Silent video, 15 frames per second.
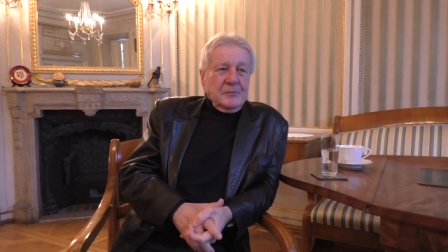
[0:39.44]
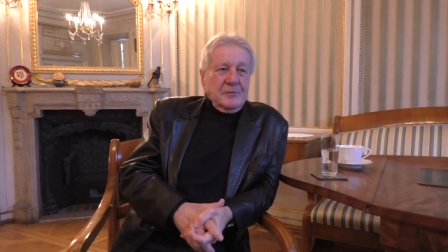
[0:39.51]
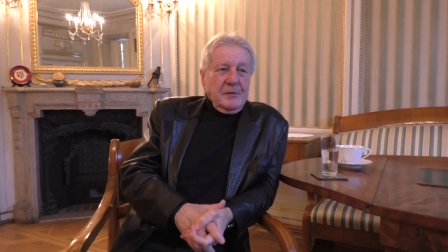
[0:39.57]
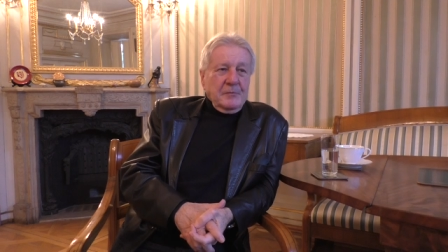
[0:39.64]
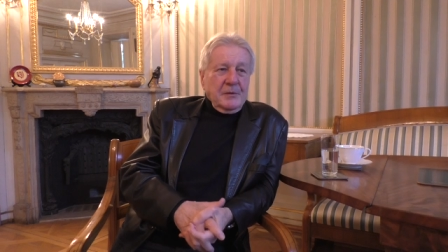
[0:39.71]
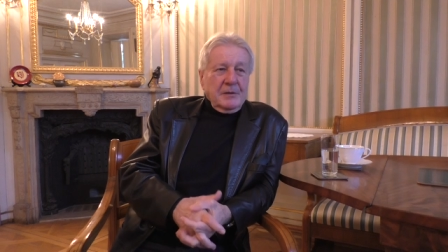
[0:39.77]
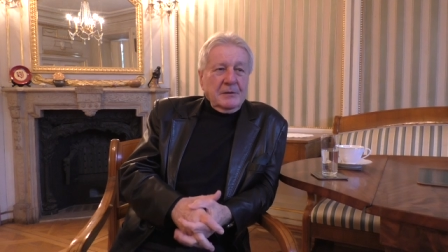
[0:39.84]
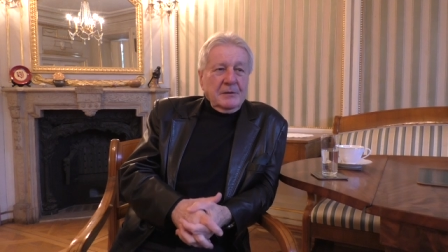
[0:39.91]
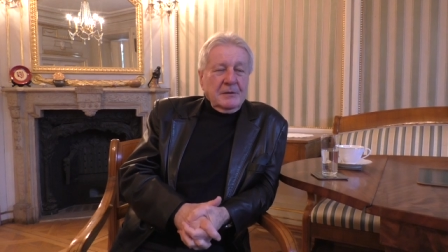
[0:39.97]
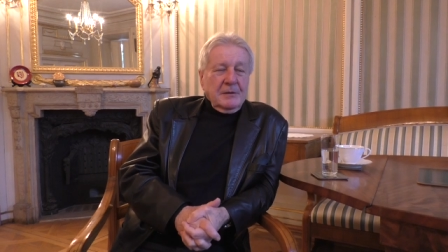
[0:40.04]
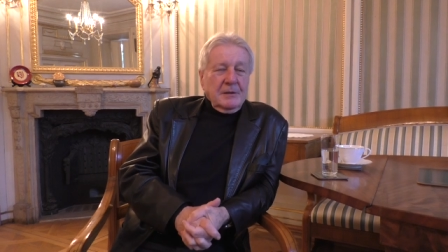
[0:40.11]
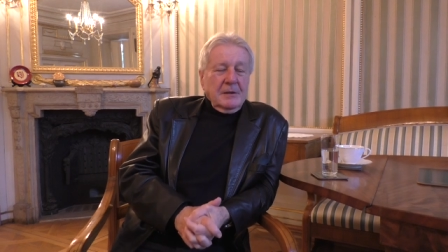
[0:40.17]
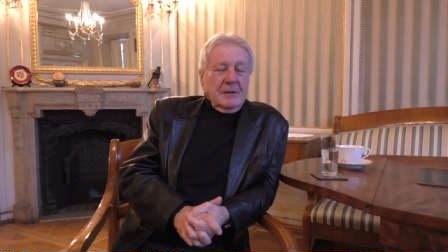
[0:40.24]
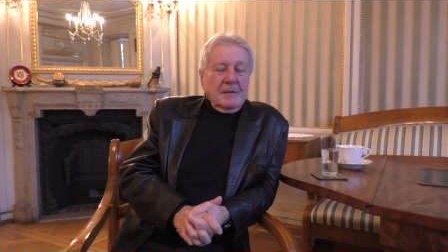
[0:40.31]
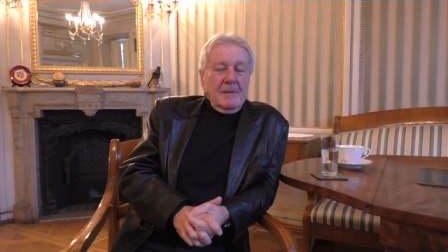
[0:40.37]
wie pan, no,
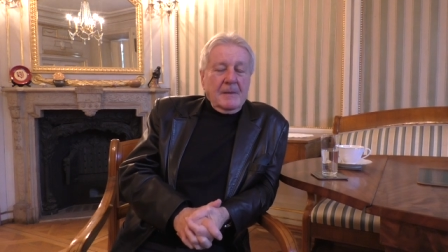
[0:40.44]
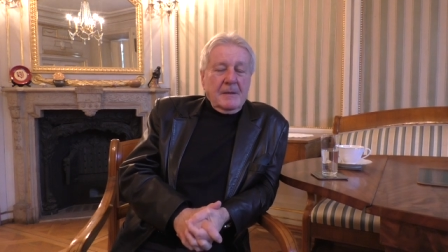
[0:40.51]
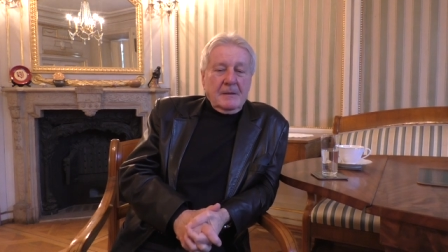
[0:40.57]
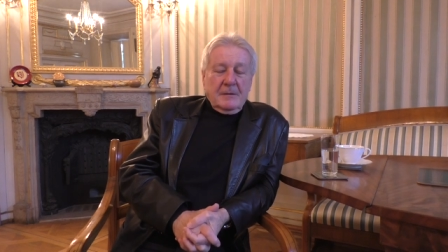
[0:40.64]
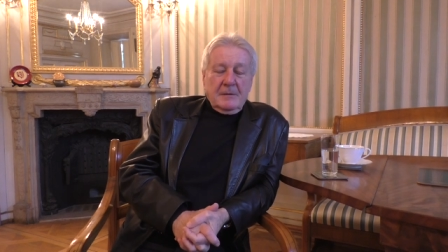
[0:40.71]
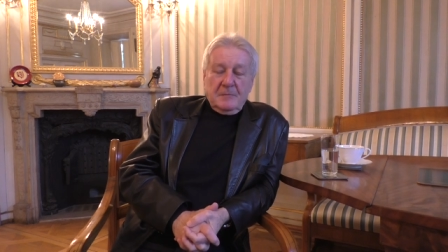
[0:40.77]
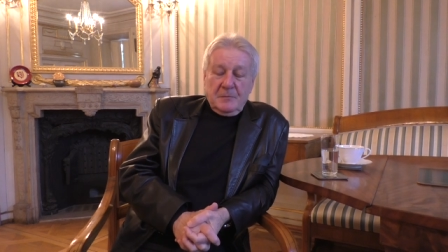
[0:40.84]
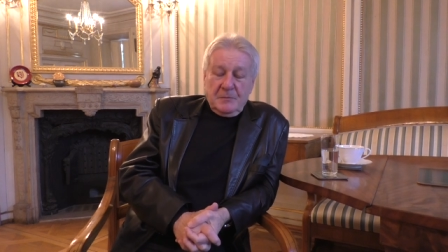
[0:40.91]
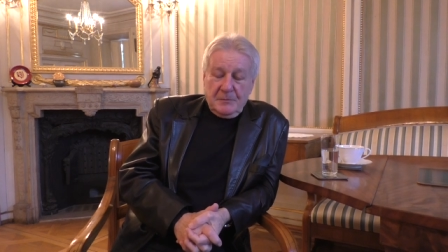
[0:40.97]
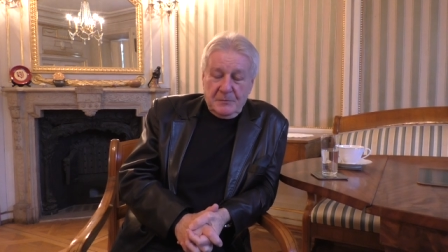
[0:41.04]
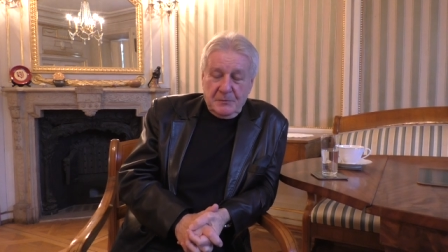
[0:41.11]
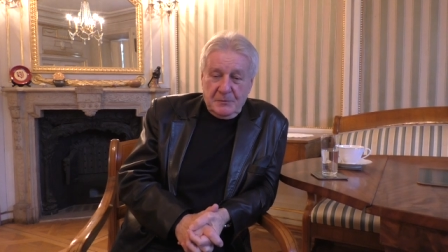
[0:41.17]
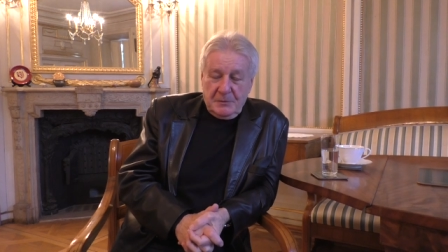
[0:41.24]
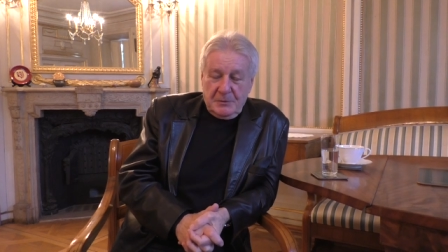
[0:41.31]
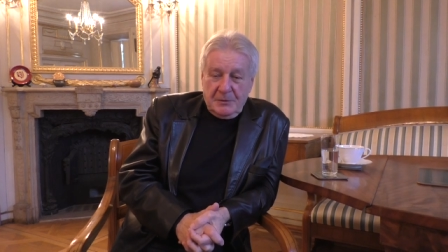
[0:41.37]

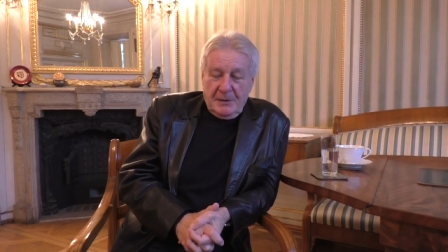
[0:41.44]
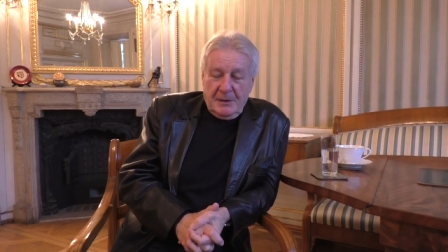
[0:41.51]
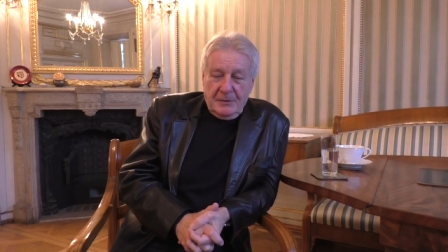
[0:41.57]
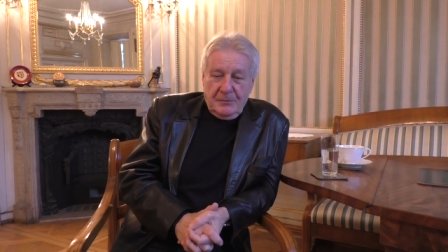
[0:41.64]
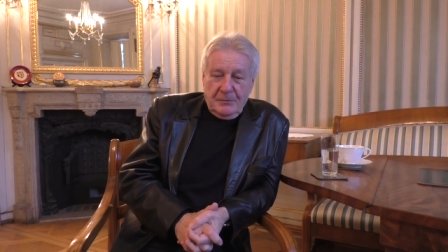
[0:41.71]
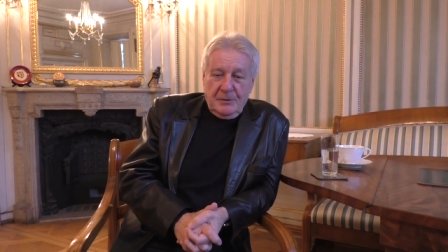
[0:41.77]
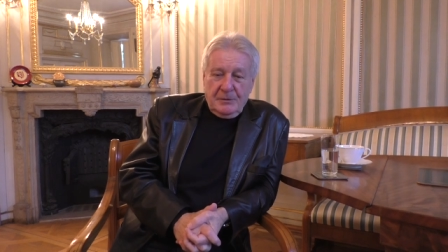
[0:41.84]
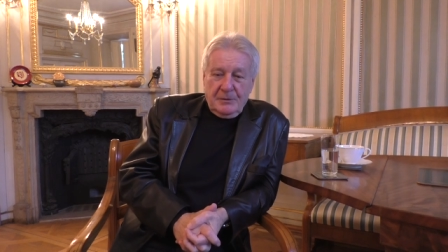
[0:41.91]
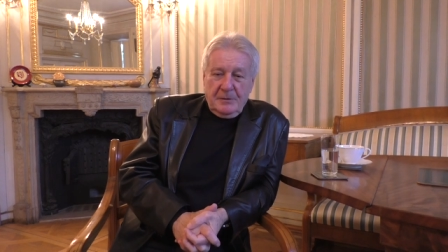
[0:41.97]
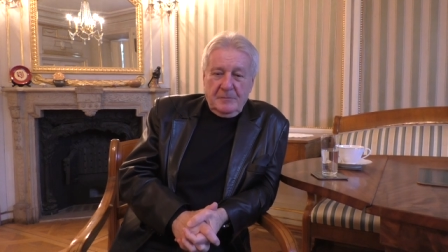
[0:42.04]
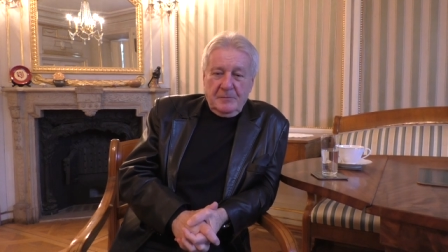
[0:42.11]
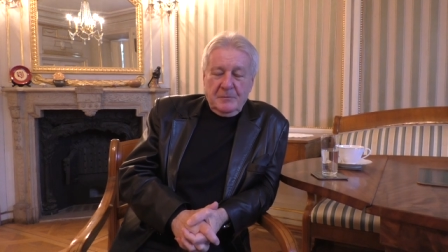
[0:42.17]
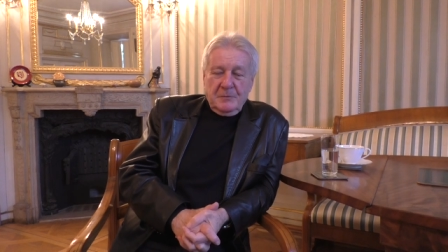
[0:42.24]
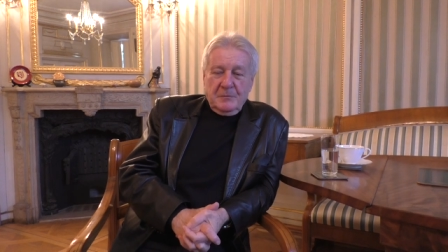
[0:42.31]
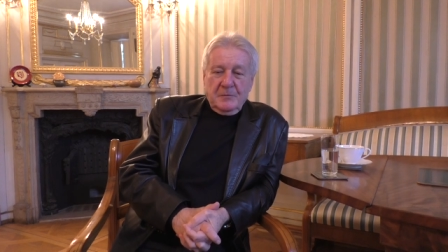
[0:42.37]
znajduje
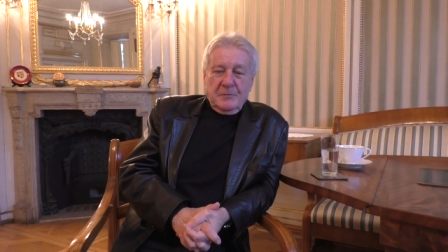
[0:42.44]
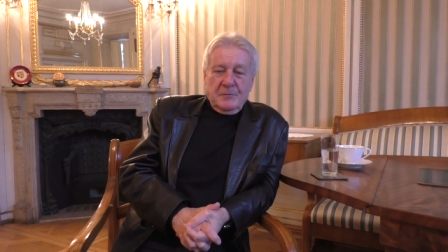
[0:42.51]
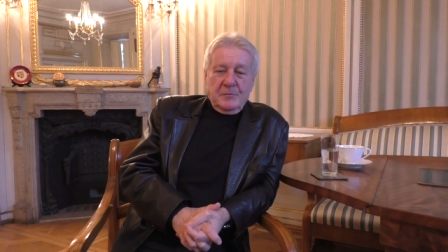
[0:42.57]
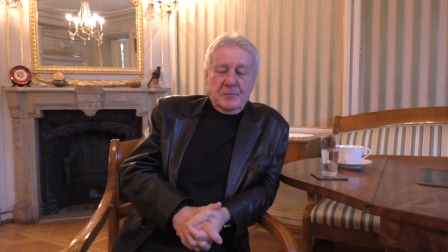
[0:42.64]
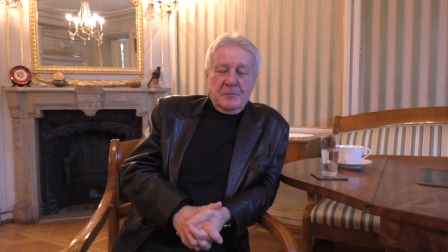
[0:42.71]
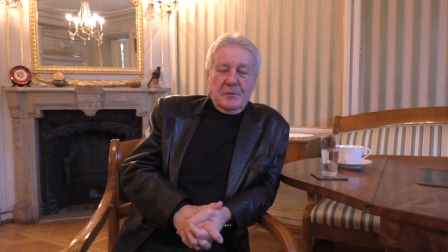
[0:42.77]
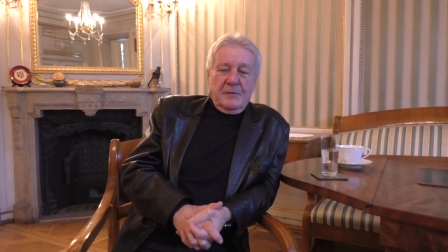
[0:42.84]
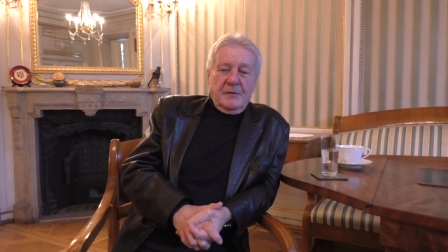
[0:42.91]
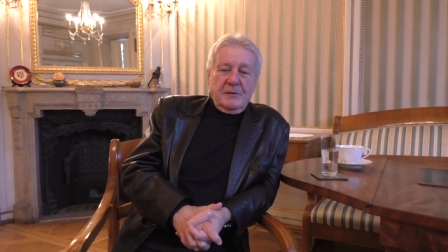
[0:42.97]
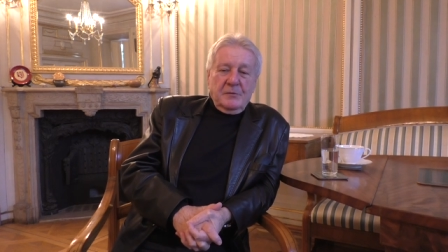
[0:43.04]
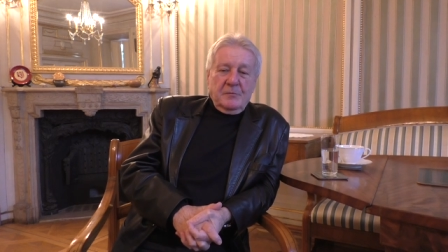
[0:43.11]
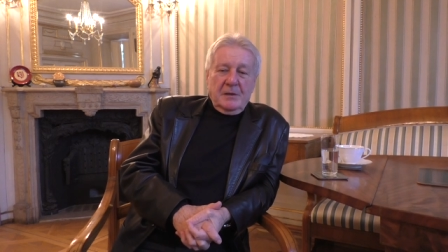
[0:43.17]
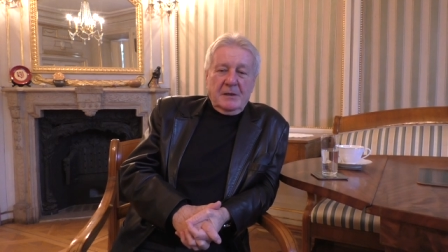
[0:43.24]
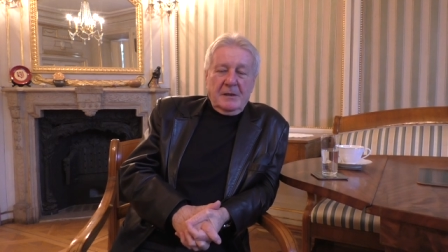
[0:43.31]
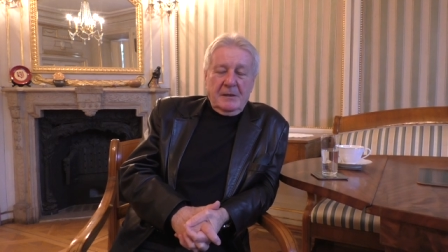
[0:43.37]
się,
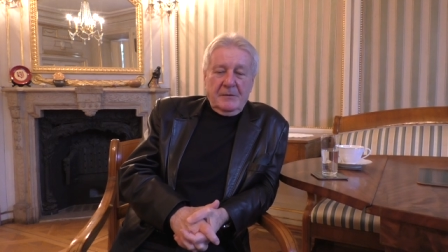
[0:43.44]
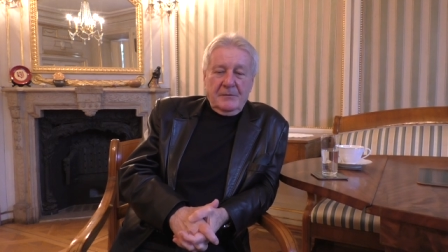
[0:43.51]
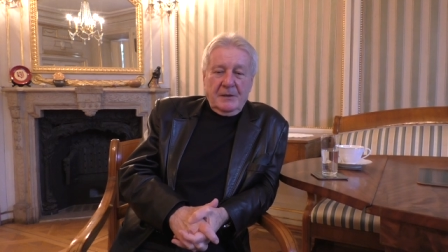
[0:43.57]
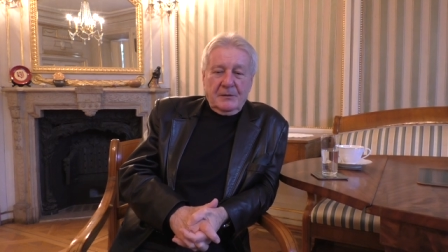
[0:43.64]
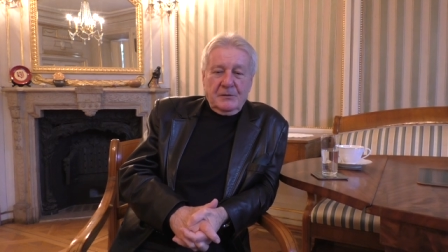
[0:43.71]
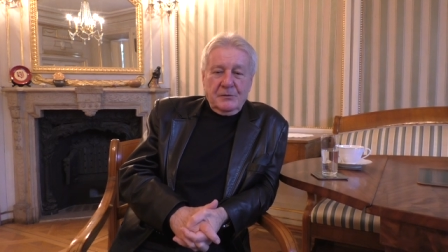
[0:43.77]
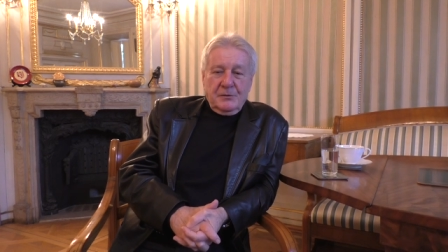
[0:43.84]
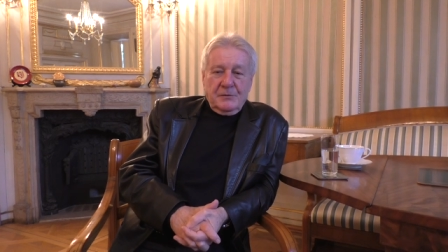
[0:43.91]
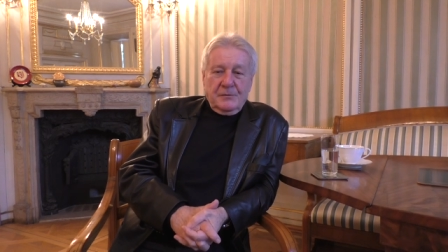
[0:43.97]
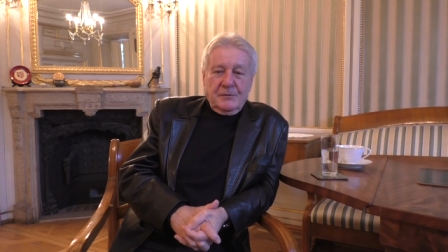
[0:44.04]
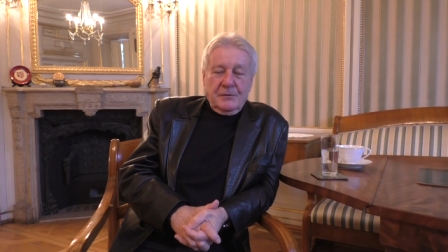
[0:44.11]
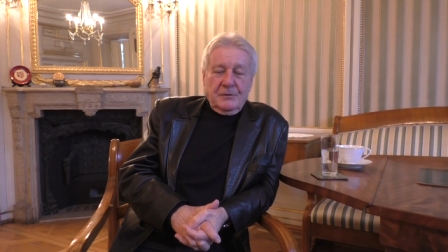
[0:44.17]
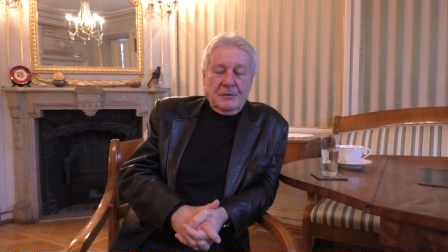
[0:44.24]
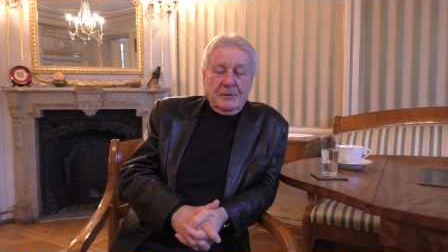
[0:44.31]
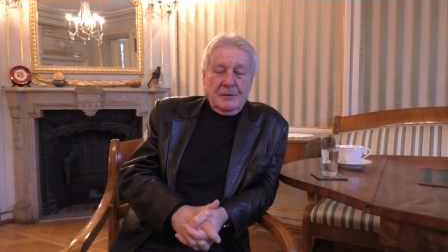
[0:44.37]
prowadzi badania w jakiejś
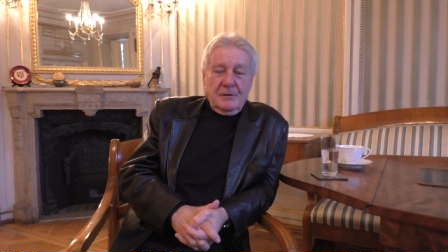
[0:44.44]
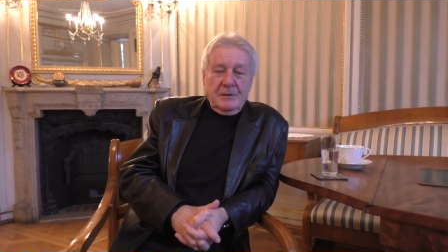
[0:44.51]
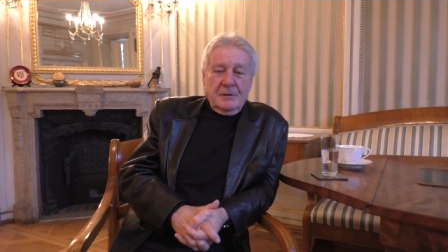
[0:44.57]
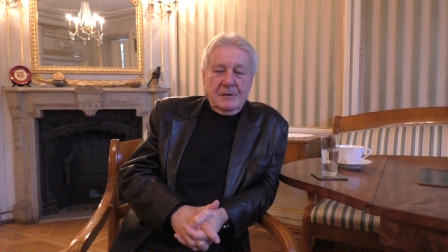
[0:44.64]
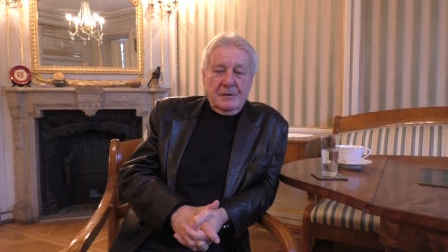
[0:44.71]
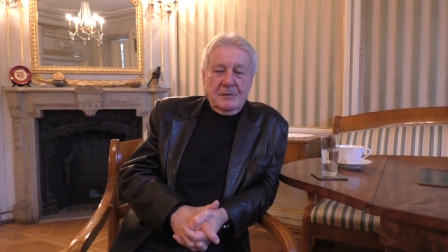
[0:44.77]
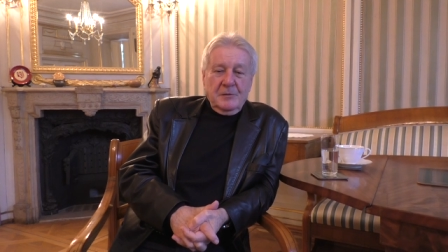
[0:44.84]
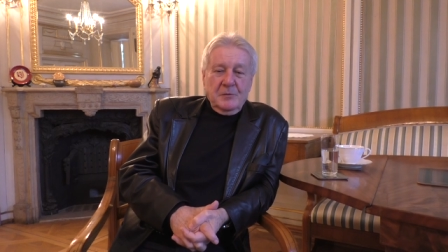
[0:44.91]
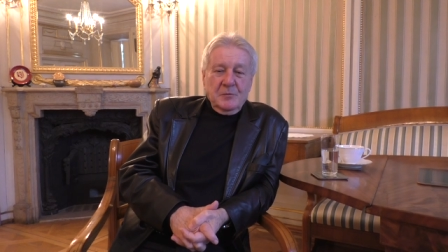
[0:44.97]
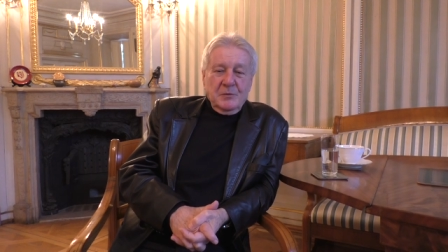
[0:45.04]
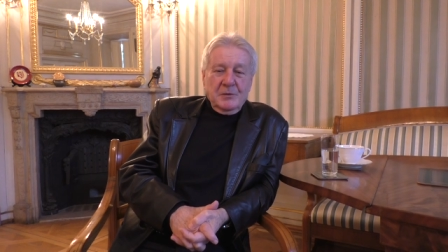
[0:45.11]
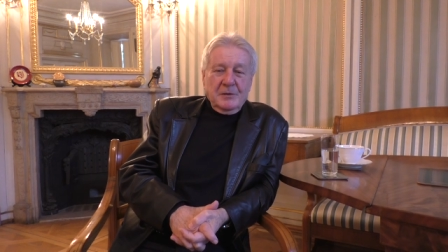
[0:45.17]
świątyni,